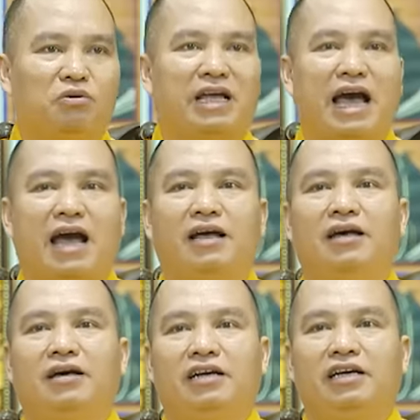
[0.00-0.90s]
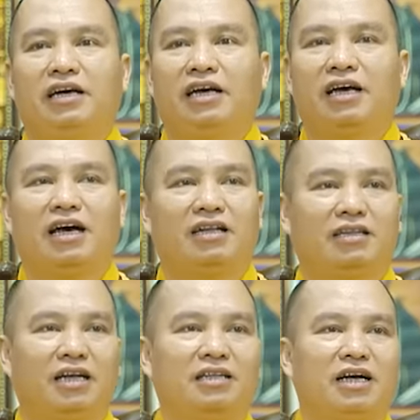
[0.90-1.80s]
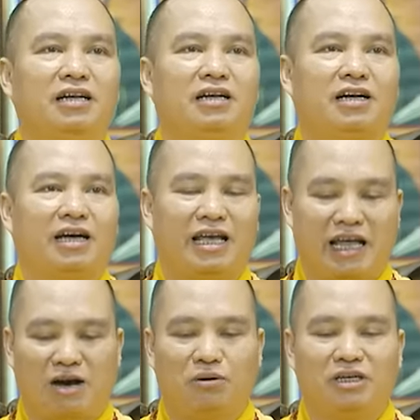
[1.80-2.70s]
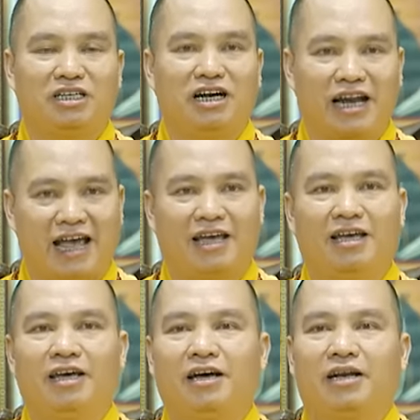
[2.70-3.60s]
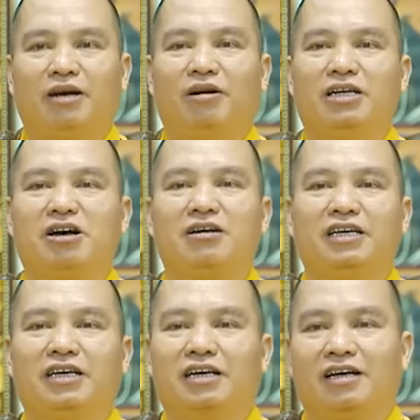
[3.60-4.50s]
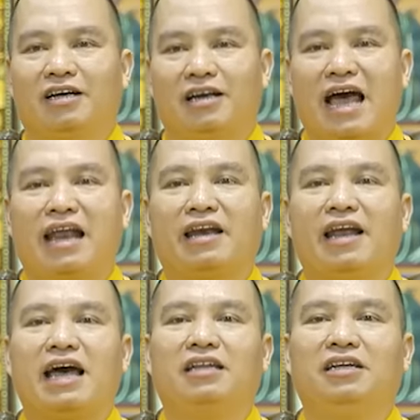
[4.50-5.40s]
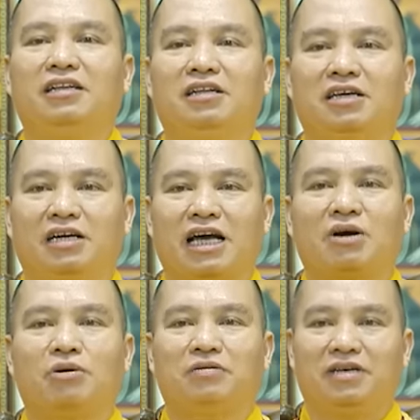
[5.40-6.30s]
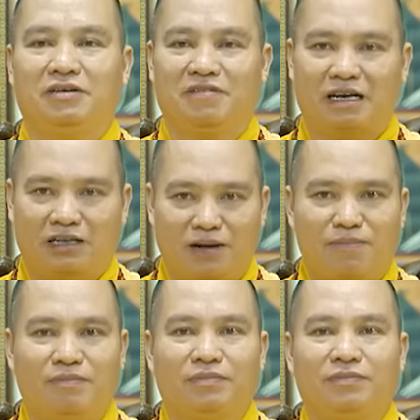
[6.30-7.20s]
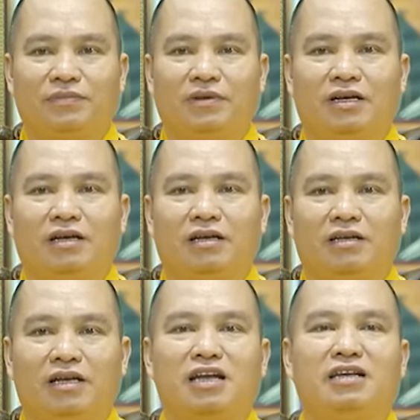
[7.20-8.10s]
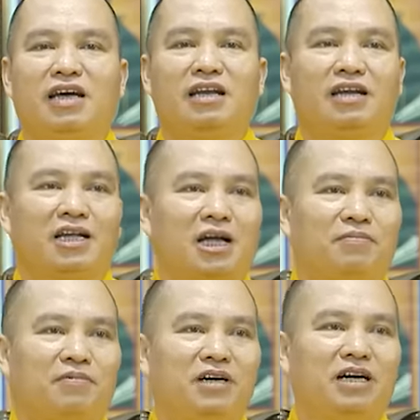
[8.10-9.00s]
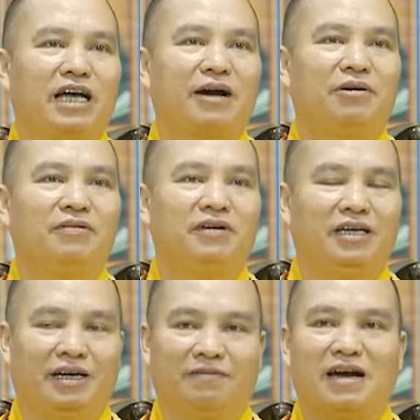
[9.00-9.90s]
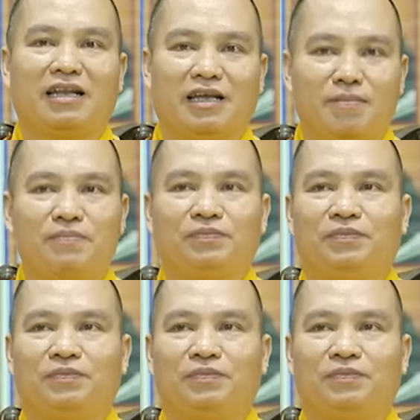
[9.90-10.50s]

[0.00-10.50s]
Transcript: nhà ni hay tất tất cái nhà hội trường này đều là do gì đàn na tín thí các quý vị phát tâm nhân dân thập phương các quý vị phát tâm